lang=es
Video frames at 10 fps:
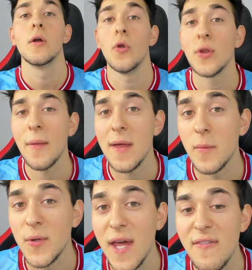Luego también,
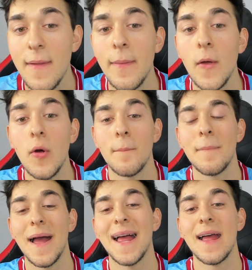como estáis viendo,
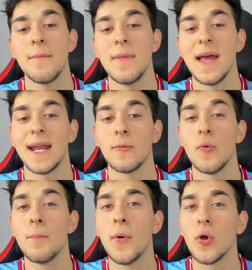va a cambiar
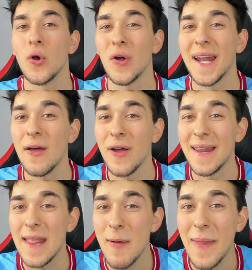un poco, creo que
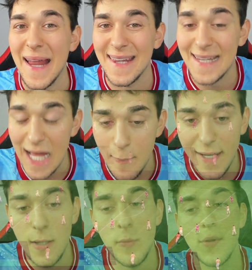el tema de las cámaras, como